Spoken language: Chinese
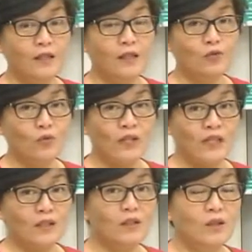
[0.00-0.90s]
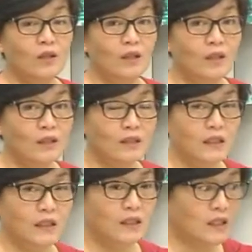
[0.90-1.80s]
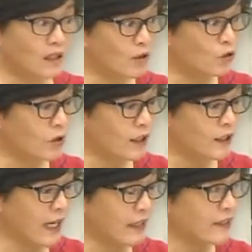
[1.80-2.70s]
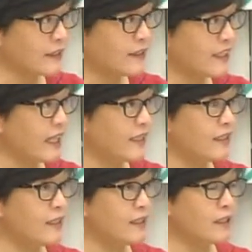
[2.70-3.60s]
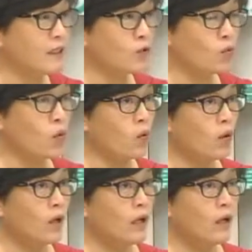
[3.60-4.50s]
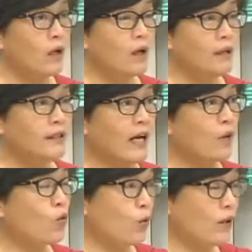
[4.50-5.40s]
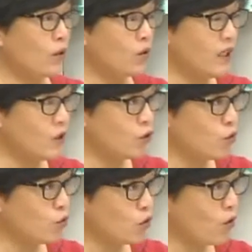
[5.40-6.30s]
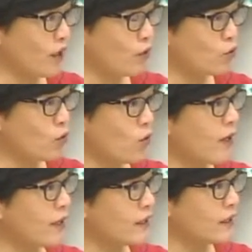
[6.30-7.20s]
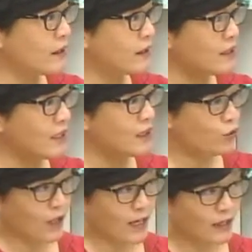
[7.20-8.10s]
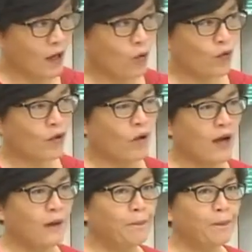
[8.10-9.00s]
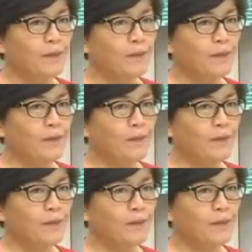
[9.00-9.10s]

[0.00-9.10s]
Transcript: 那所以这个科学家的建议呢，是说，假如我们用一九九零作为一个基准来讨论的话，